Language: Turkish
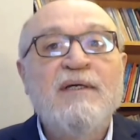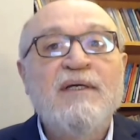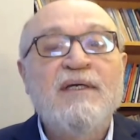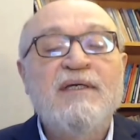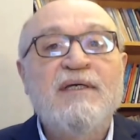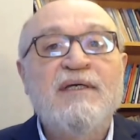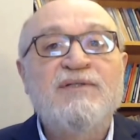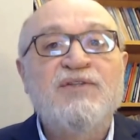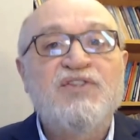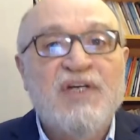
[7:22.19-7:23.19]
e,
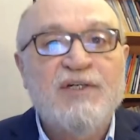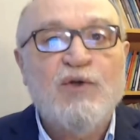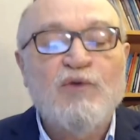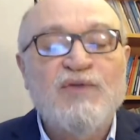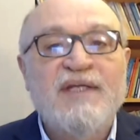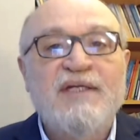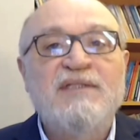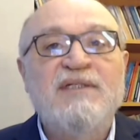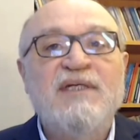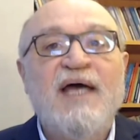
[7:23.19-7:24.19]
dışarı
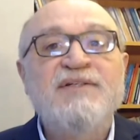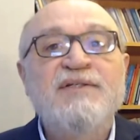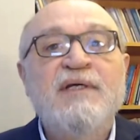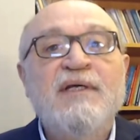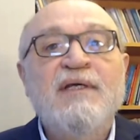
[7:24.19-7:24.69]
gönderildiler?